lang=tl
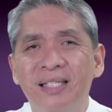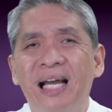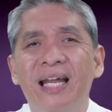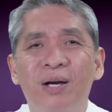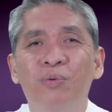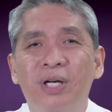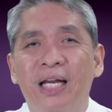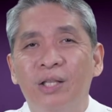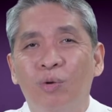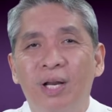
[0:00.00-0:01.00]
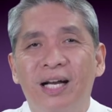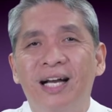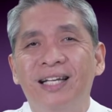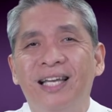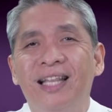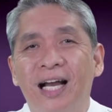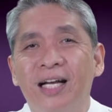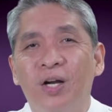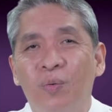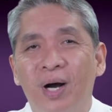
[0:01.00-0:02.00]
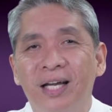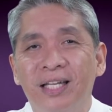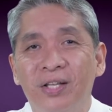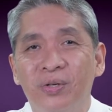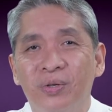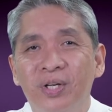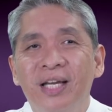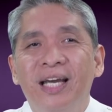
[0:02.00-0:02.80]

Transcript: Sana kung ganito lang ang ginagawa ninyo,